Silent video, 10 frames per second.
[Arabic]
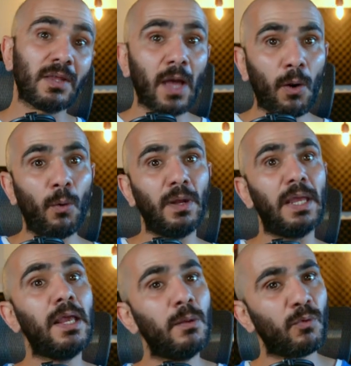تدخل
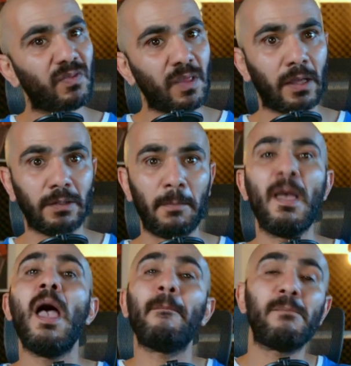المستخدم
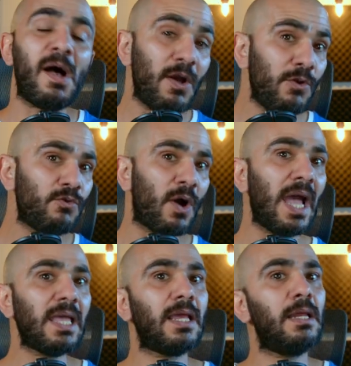مع أنه
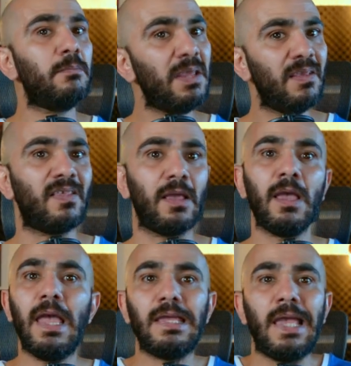هي الميزة
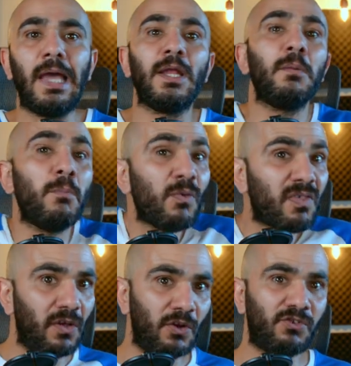يعني
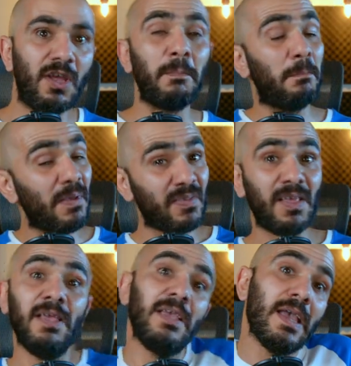مزعجه بس
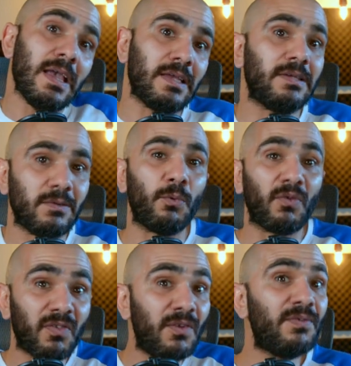هي
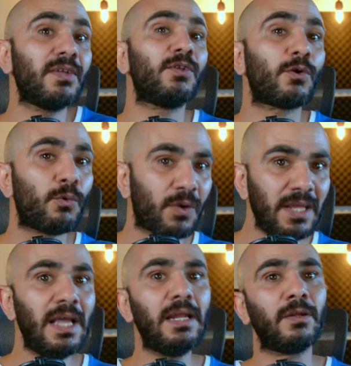وظيفة
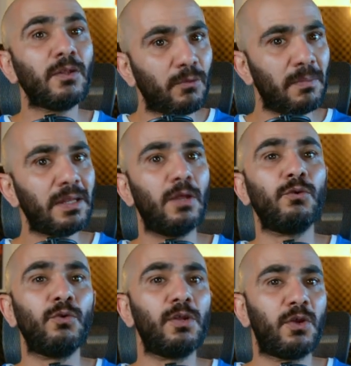ضرورية لنضمن
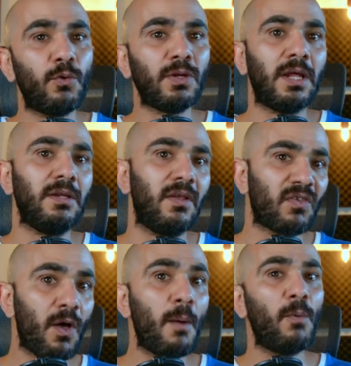انه يكون
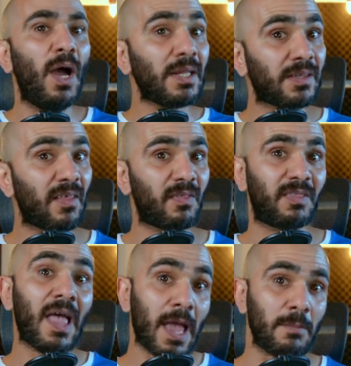النظام محدث
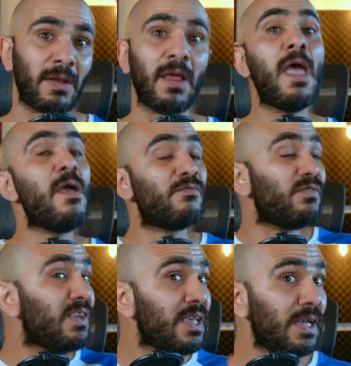دائما
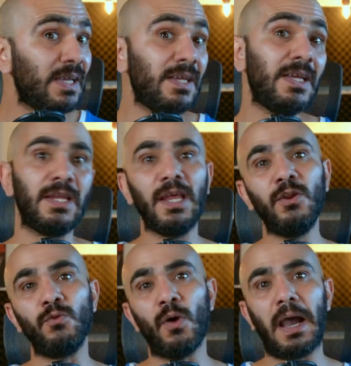في حين
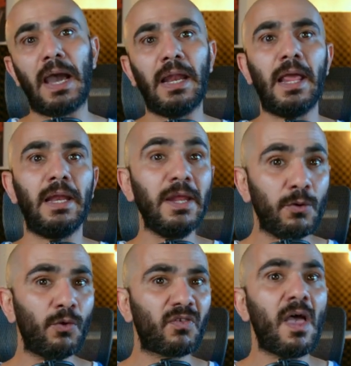انه على
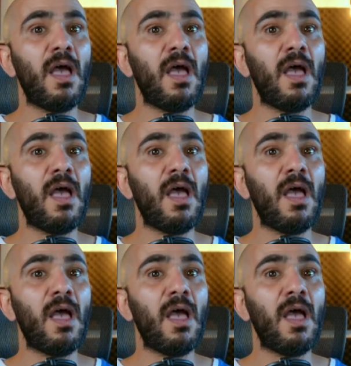لينوكس